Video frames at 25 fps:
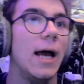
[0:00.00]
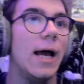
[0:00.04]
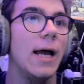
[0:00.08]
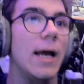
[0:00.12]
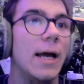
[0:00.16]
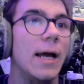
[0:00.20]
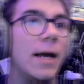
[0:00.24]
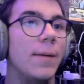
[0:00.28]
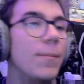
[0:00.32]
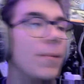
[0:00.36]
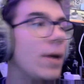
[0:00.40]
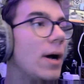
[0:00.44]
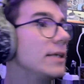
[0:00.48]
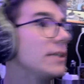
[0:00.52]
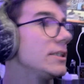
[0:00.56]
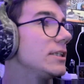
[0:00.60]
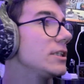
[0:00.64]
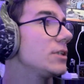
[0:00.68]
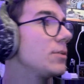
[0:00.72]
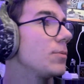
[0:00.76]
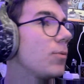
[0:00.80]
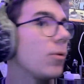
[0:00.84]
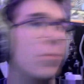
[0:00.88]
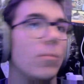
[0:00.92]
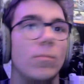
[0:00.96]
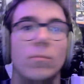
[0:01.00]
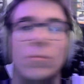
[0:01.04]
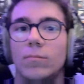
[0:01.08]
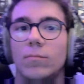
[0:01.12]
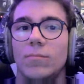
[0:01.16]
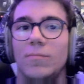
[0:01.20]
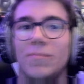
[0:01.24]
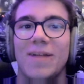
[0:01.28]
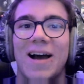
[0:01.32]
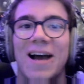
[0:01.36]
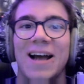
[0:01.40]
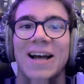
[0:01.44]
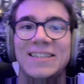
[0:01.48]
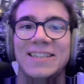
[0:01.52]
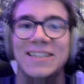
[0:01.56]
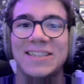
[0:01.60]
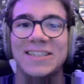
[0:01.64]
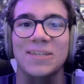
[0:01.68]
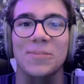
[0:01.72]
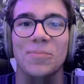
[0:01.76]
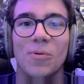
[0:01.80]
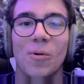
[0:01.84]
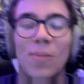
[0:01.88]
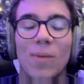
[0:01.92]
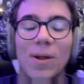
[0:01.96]
Ähm, einzigste, Pro
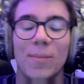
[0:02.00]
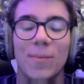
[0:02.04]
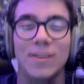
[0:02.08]
einzigste Problem bei